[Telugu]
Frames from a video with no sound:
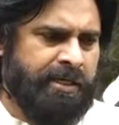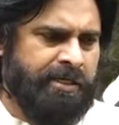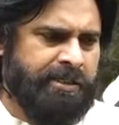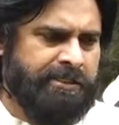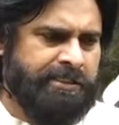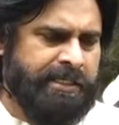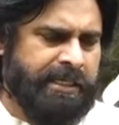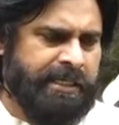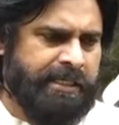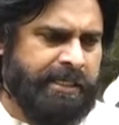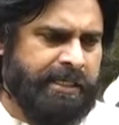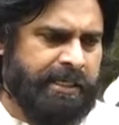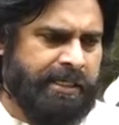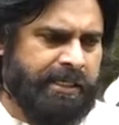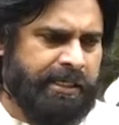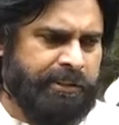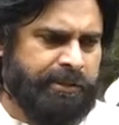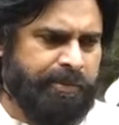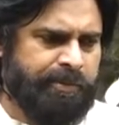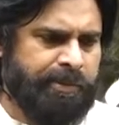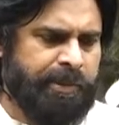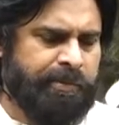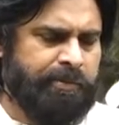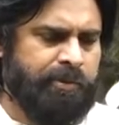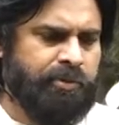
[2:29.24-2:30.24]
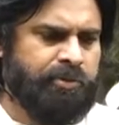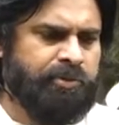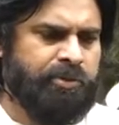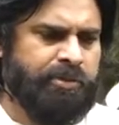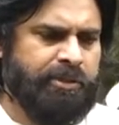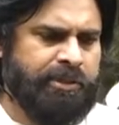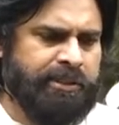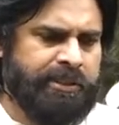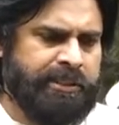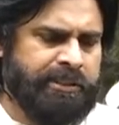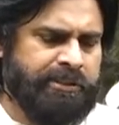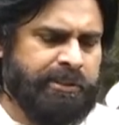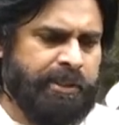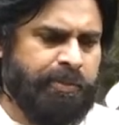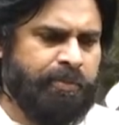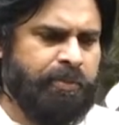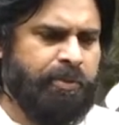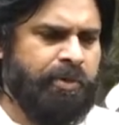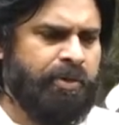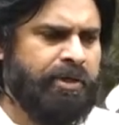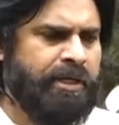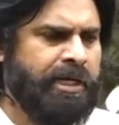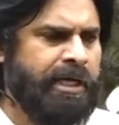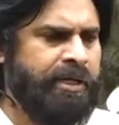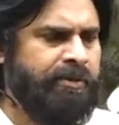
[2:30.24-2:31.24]
నిజానికి గత ప్రభుత్వంలో ఈ
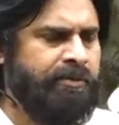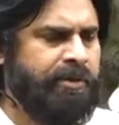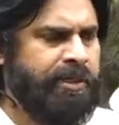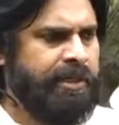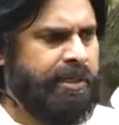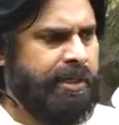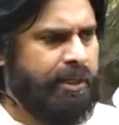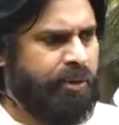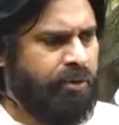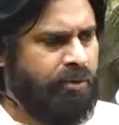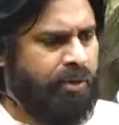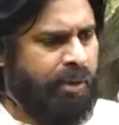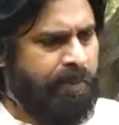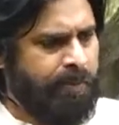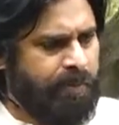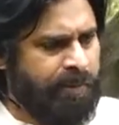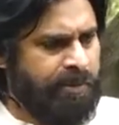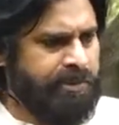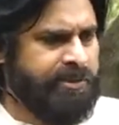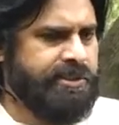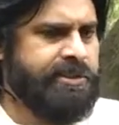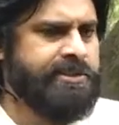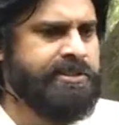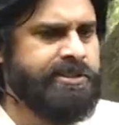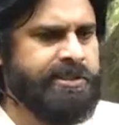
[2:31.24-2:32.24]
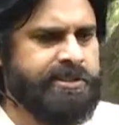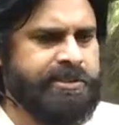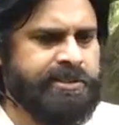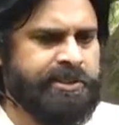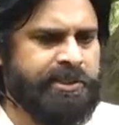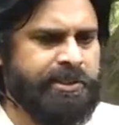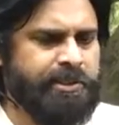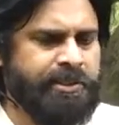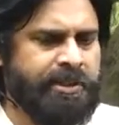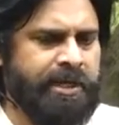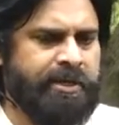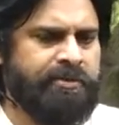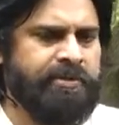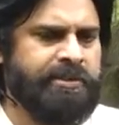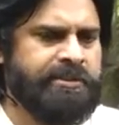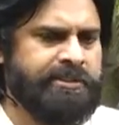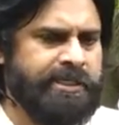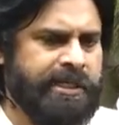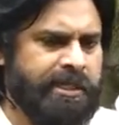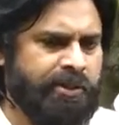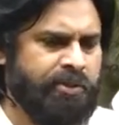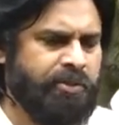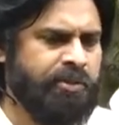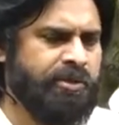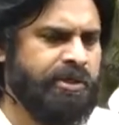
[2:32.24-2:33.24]
తప్పులు ఉన్నాయి వీళ్ళు ఎక్కువ అప్పులు చేసేసారు అవి
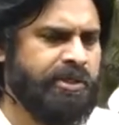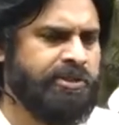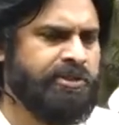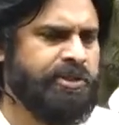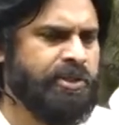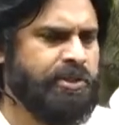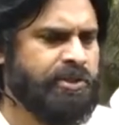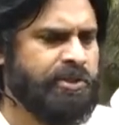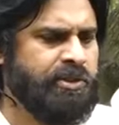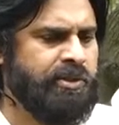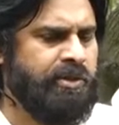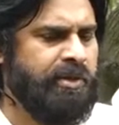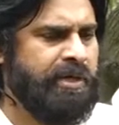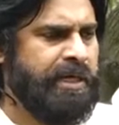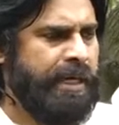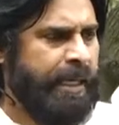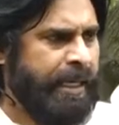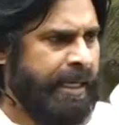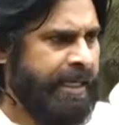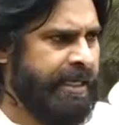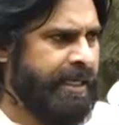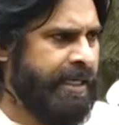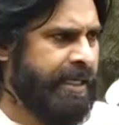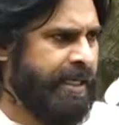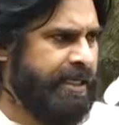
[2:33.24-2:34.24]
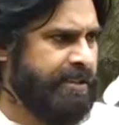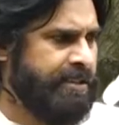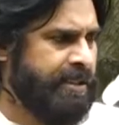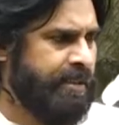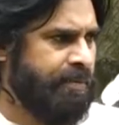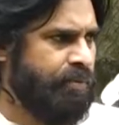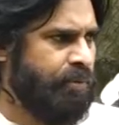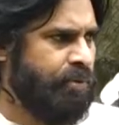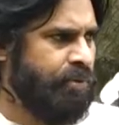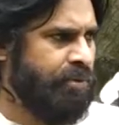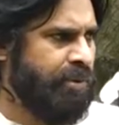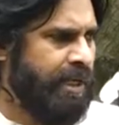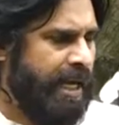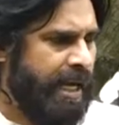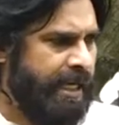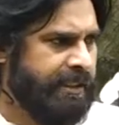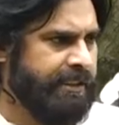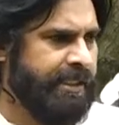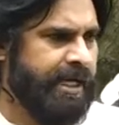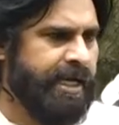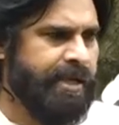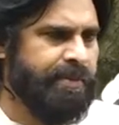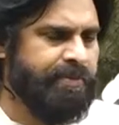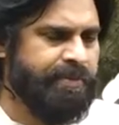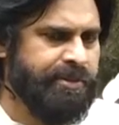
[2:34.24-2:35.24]
జరగకుండా చేసుకోవాలి అలాగే అసలు ముందు
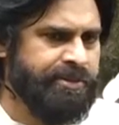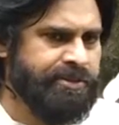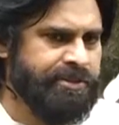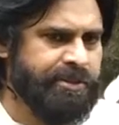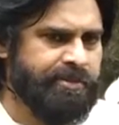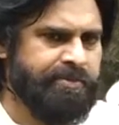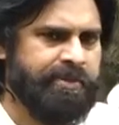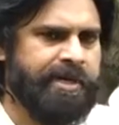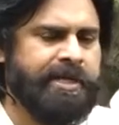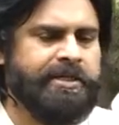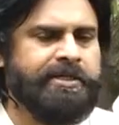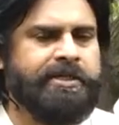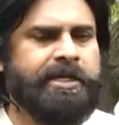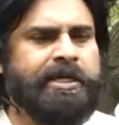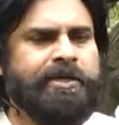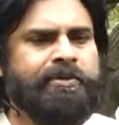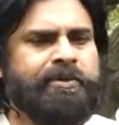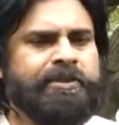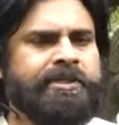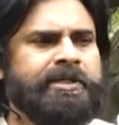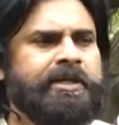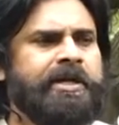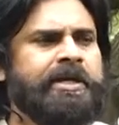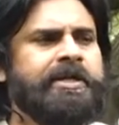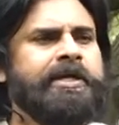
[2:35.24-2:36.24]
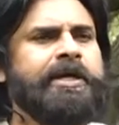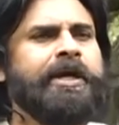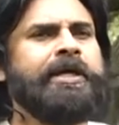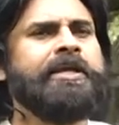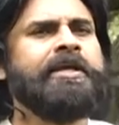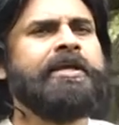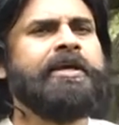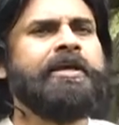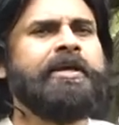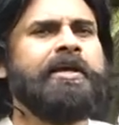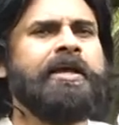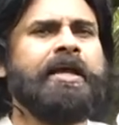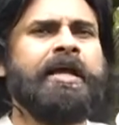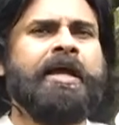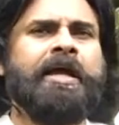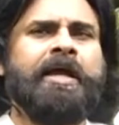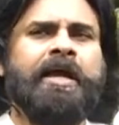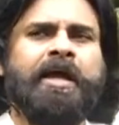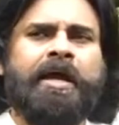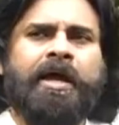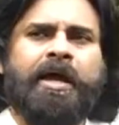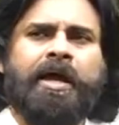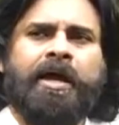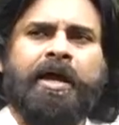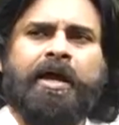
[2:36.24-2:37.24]
ఆదాయం పెంచే మార్గాలు వెతకాలి కానీ
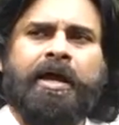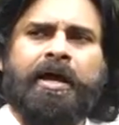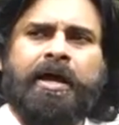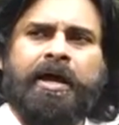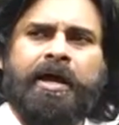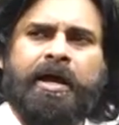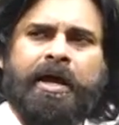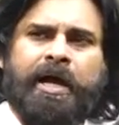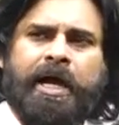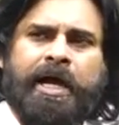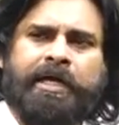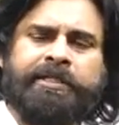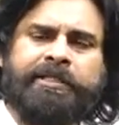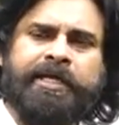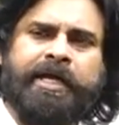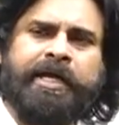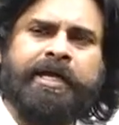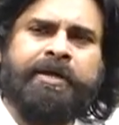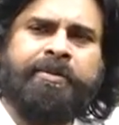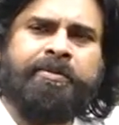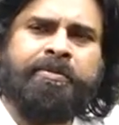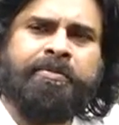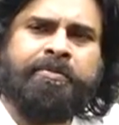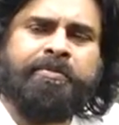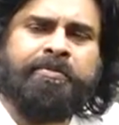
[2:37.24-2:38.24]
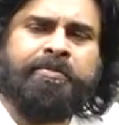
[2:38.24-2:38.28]
ఆదాయం